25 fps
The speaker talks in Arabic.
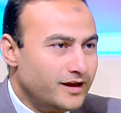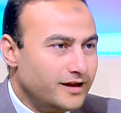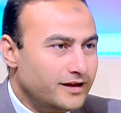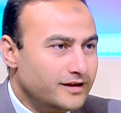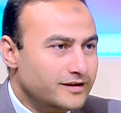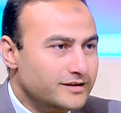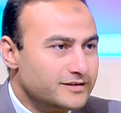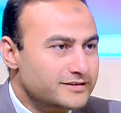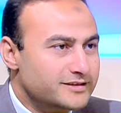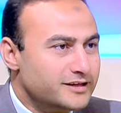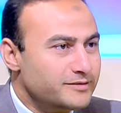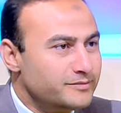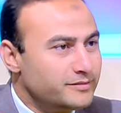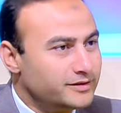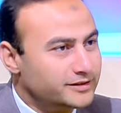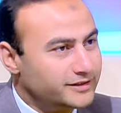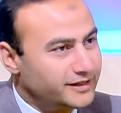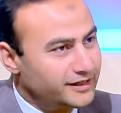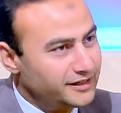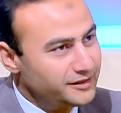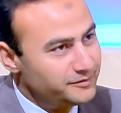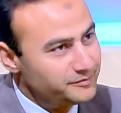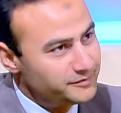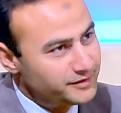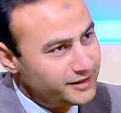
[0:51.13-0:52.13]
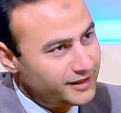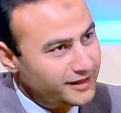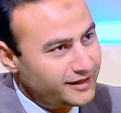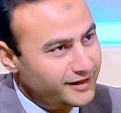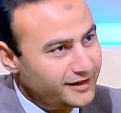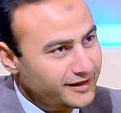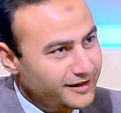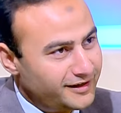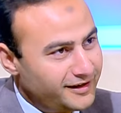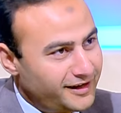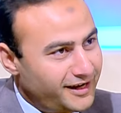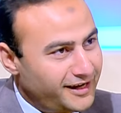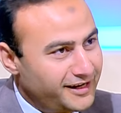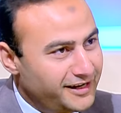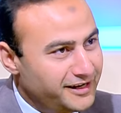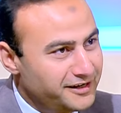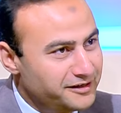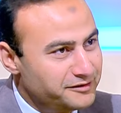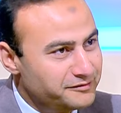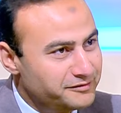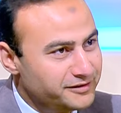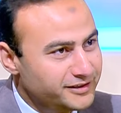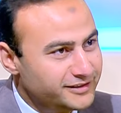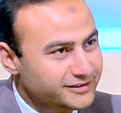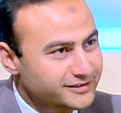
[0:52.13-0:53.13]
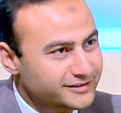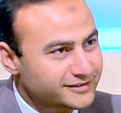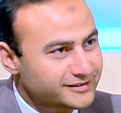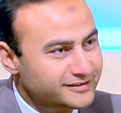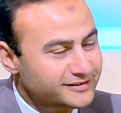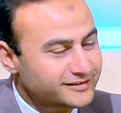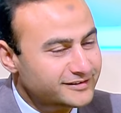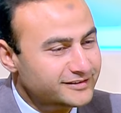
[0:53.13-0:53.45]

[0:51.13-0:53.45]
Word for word: آه، زي ما اتكلمنا الحلقه اللي فاتت